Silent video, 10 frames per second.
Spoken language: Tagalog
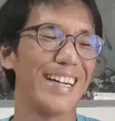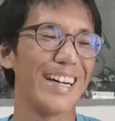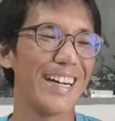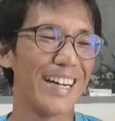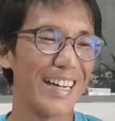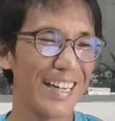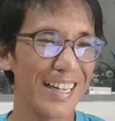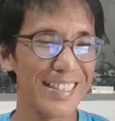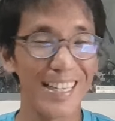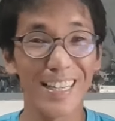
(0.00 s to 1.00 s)
Uh, ah,
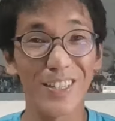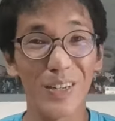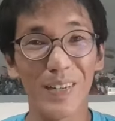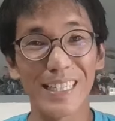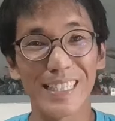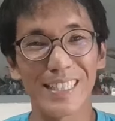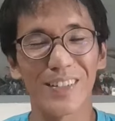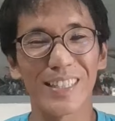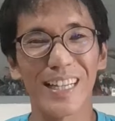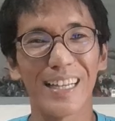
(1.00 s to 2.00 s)
asahan nyo naman na
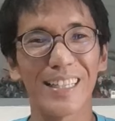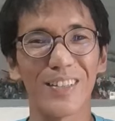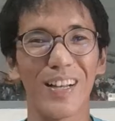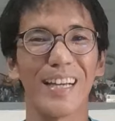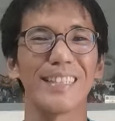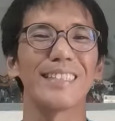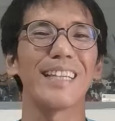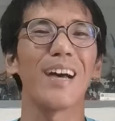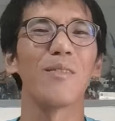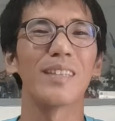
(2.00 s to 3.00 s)
sasagutin natin ito lahat
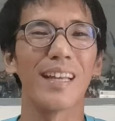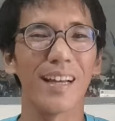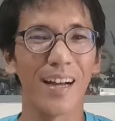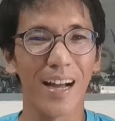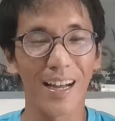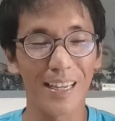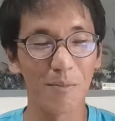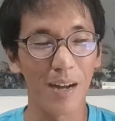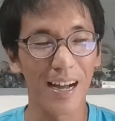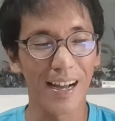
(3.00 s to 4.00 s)
sa abot na ang
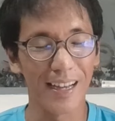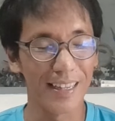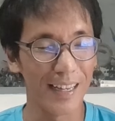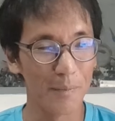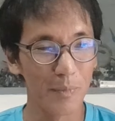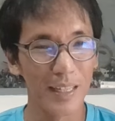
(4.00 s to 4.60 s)
aking makakaya.